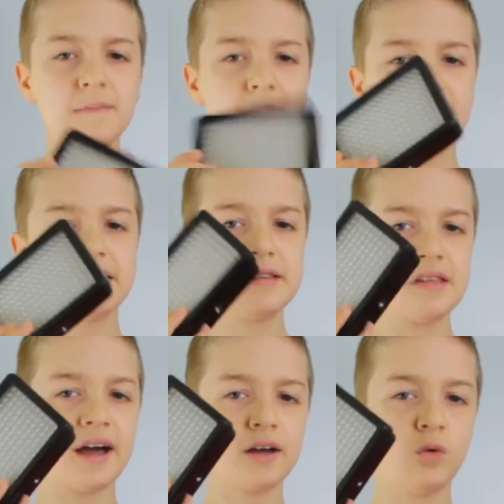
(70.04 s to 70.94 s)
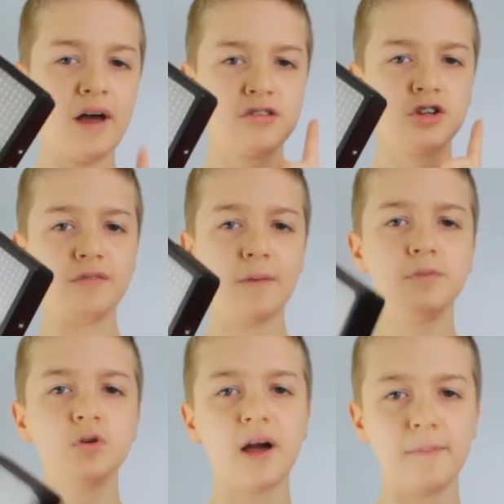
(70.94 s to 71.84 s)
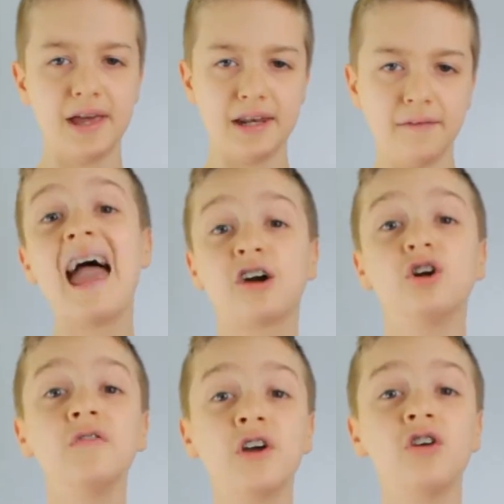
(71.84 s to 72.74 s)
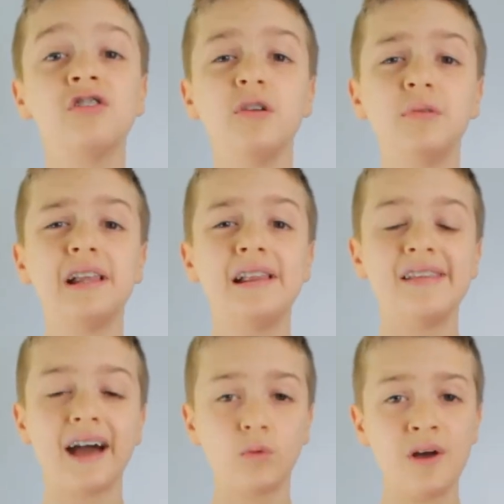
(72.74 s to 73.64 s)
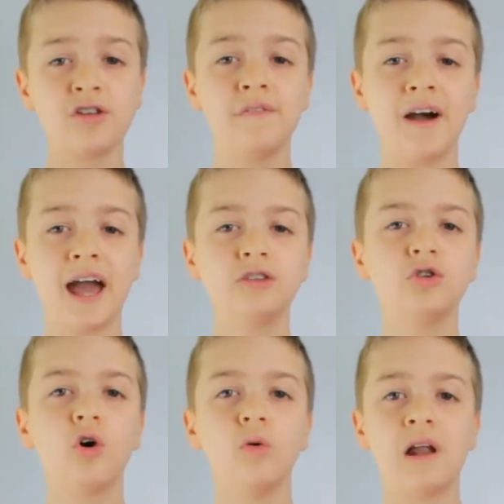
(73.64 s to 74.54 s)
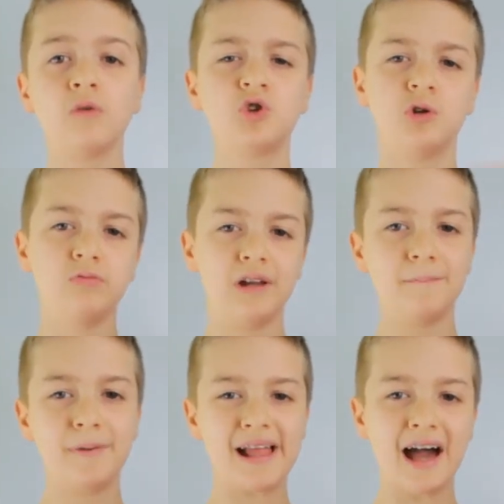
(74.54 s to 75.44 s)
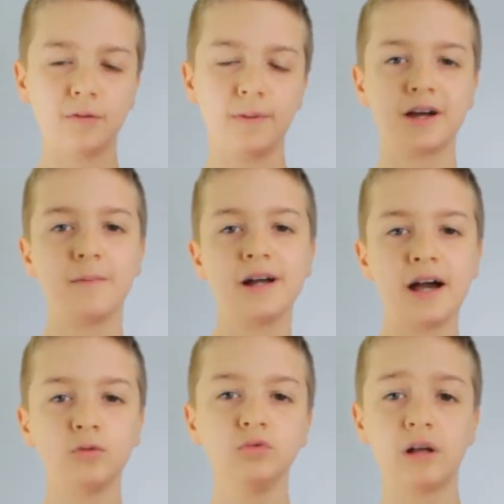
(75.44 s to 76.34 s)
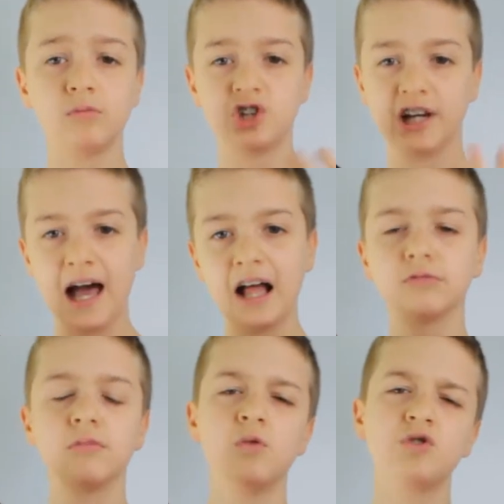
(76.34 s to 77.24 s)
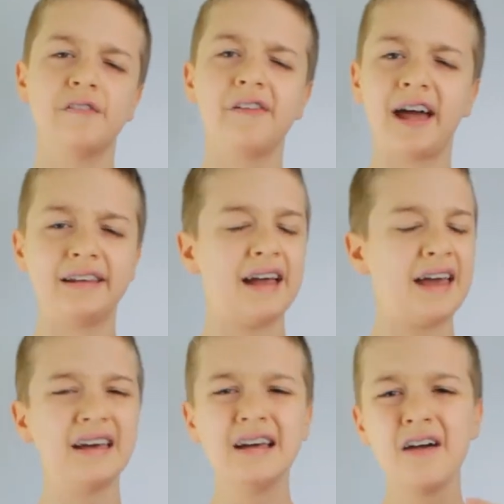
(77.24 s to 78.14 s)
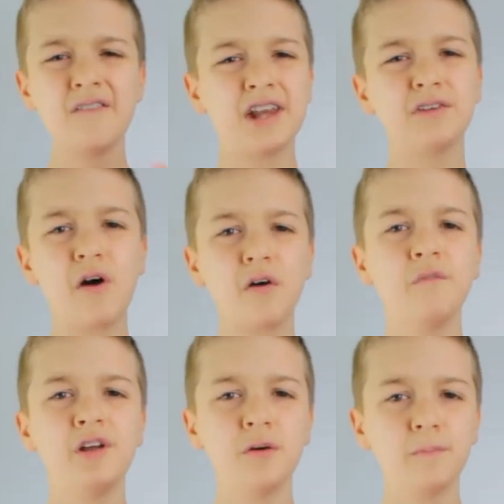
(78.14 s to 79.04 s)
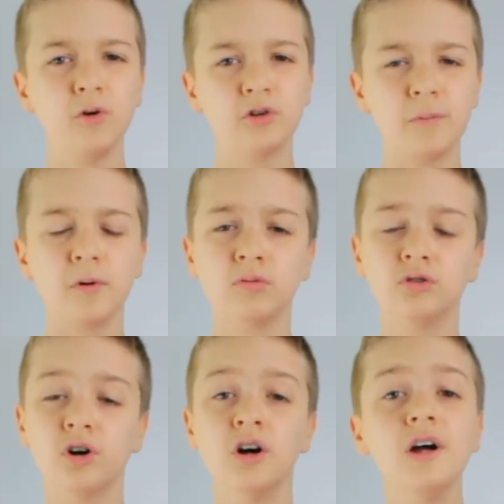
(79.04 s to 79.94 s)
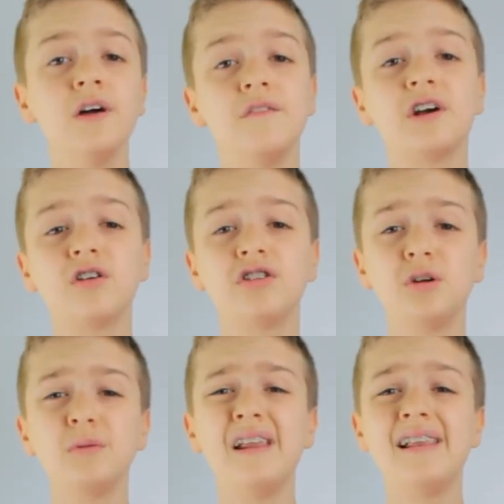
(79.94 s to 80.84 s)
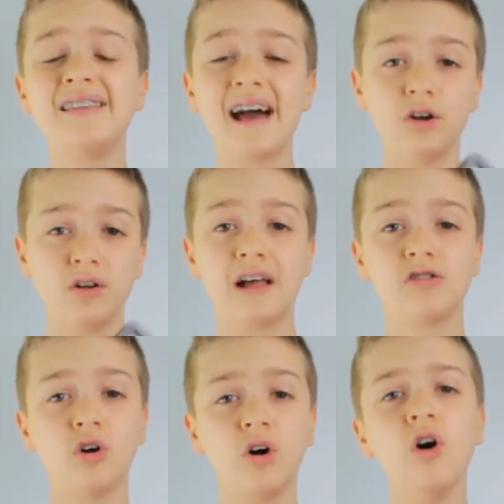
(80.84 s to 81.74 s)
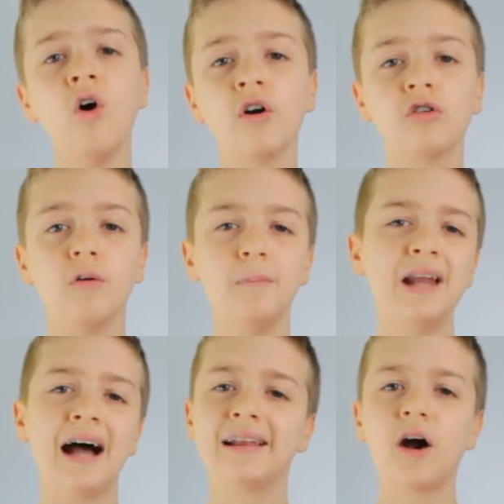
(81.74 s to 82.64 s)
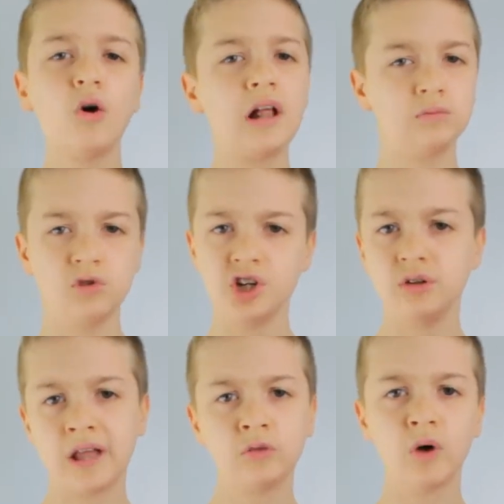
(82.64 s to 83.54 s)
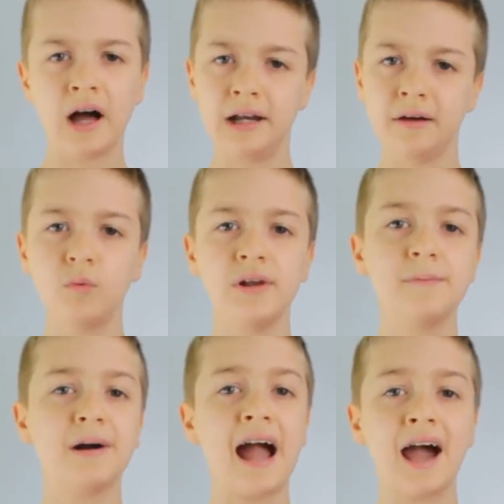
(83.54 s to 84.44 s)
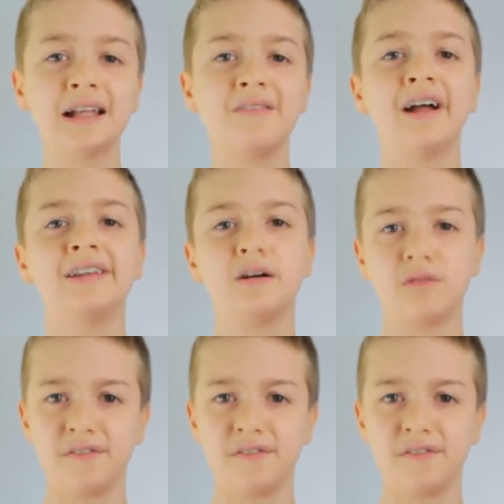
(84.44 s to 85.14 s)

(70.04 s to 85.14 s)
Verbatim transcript: per iniziare questo va più che bene. Ecco, non vi consiglio di utilizzare questo faretto con la luce di un lampadario perché magari una luce calda, una luce fredda e viene fuori un video molto brutto. Vi consiglio di utilizzarlo da solo o in combinata con la luce naturale, quindi magari davanti a una